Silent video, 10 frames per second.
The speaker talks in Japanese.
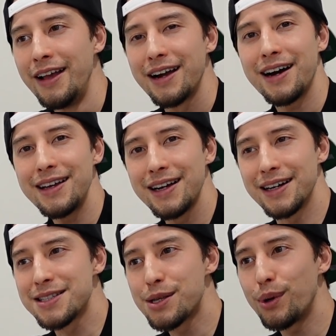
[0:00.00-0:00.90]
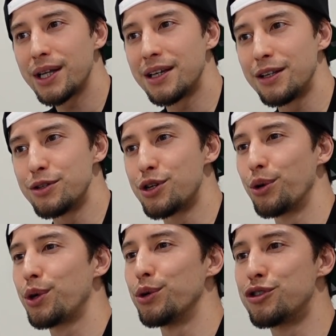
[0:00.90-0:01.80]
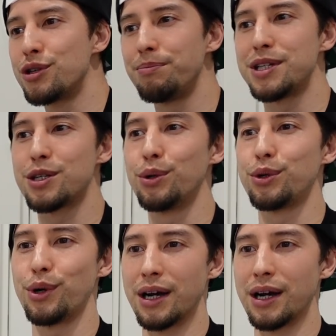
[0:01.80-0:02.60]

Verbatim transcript: 彼がスコアできる状況を準備しておくの